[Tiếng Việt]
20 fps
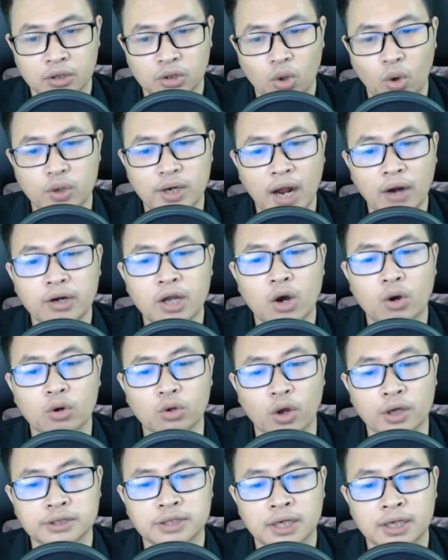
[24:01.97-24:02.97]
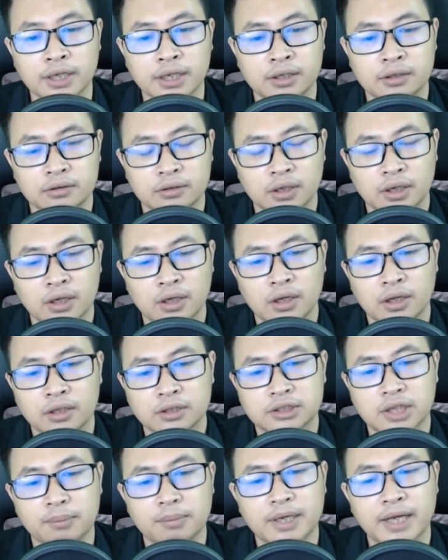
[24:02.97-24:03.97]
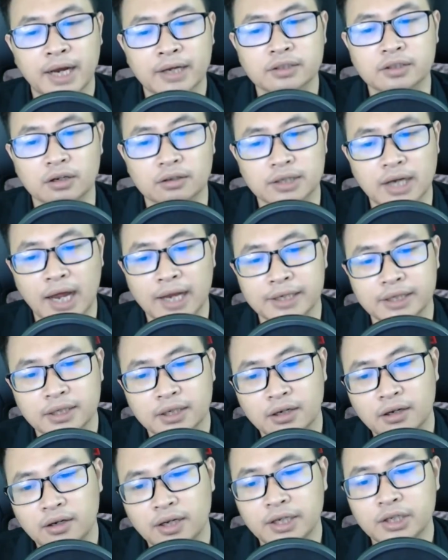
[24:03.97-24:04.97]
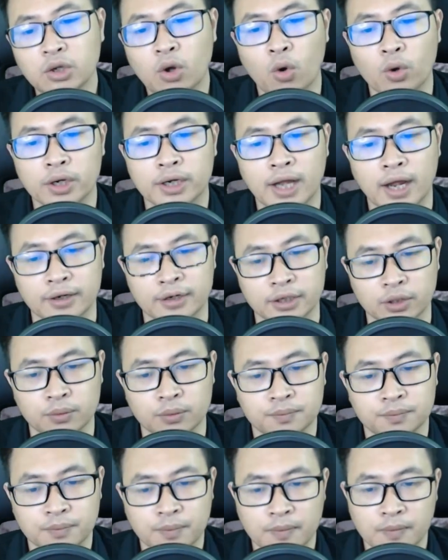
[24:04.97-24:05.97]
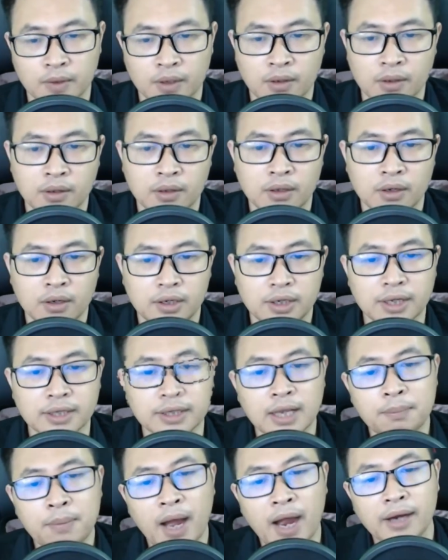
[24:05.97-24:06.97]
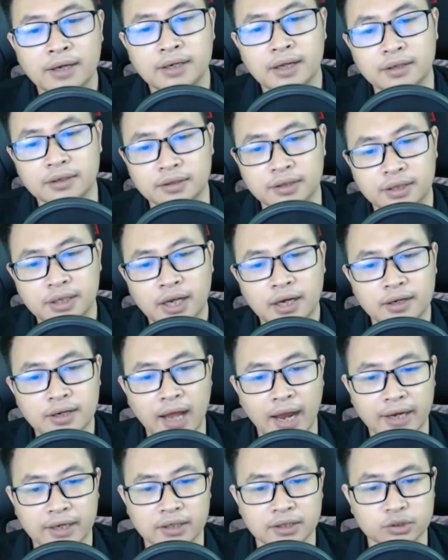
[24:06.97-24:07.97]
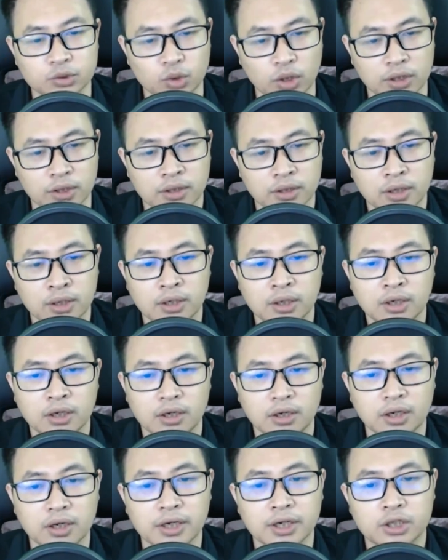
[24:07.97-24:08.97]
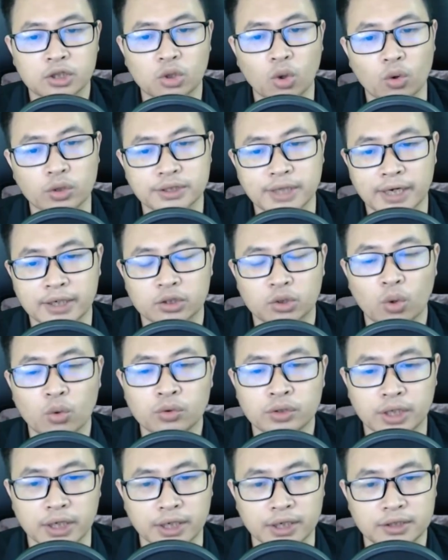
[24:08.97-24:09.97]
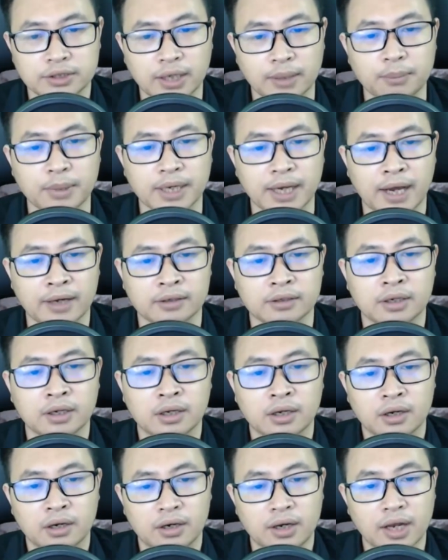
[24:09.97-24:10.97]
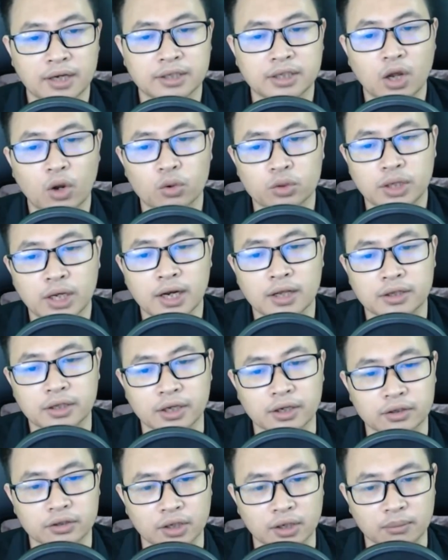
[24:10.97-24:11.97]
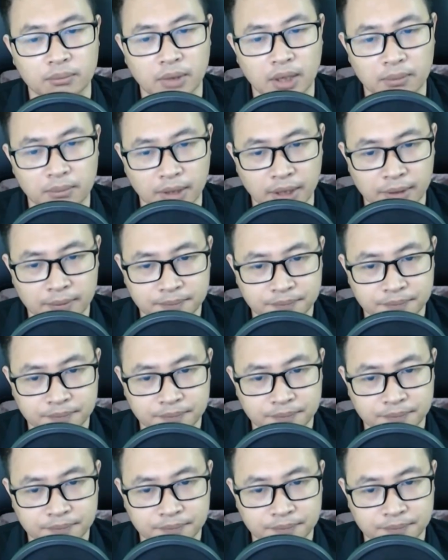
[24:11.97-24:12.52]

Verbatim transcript: Thôi lão đầu nói rất ít Trần Bình An ngược lại lĩnh hội càng nhiều Liên tiếp hai lần thiên đại cơ duyên Nơi tổ trạch tôn thị Trần Bình An Lần đầu tiên là tỉnh tỉnh mê mê